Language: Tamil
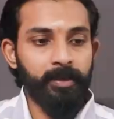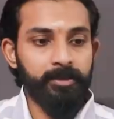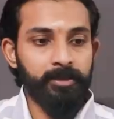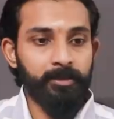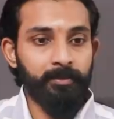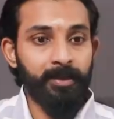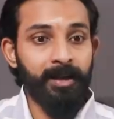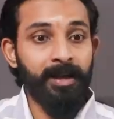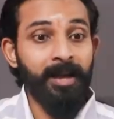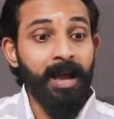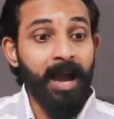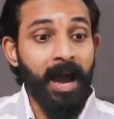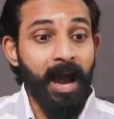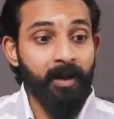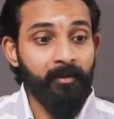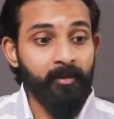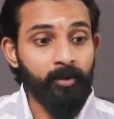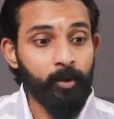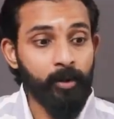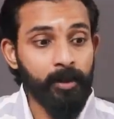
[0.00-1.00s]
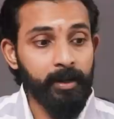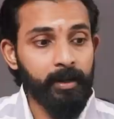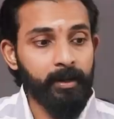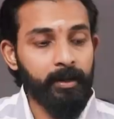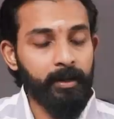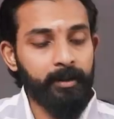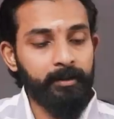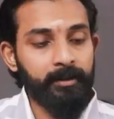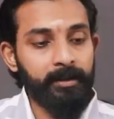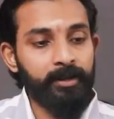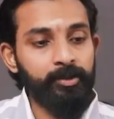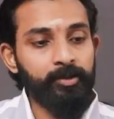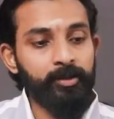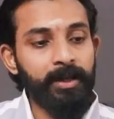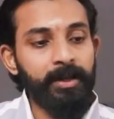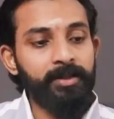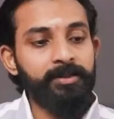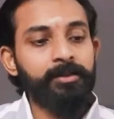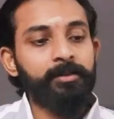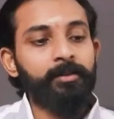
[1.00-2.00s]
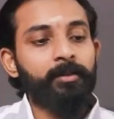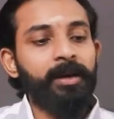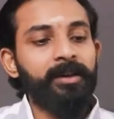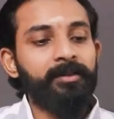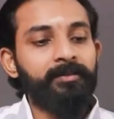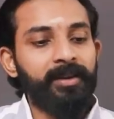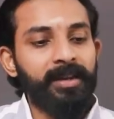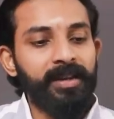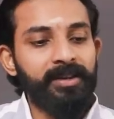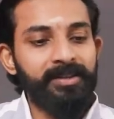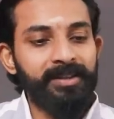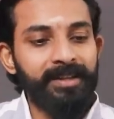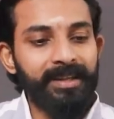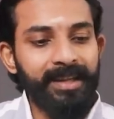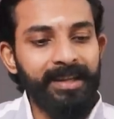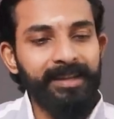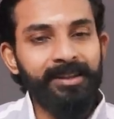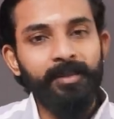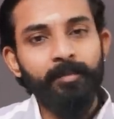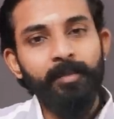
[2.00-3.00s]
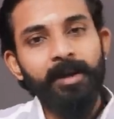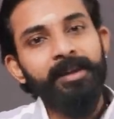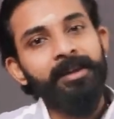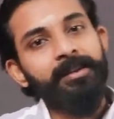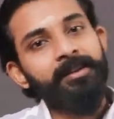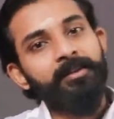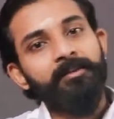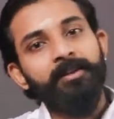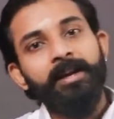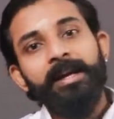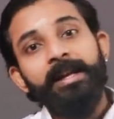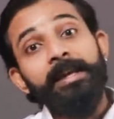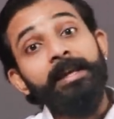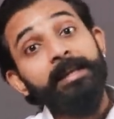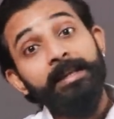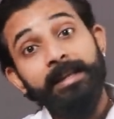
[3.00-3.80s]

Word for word: படிச்சிருப்பான் அவனோட அந்த எஜுகேஷன் குவாலிஃபிகேஷனுக்கு ஏற்ற மாதிரி அந்த வேலை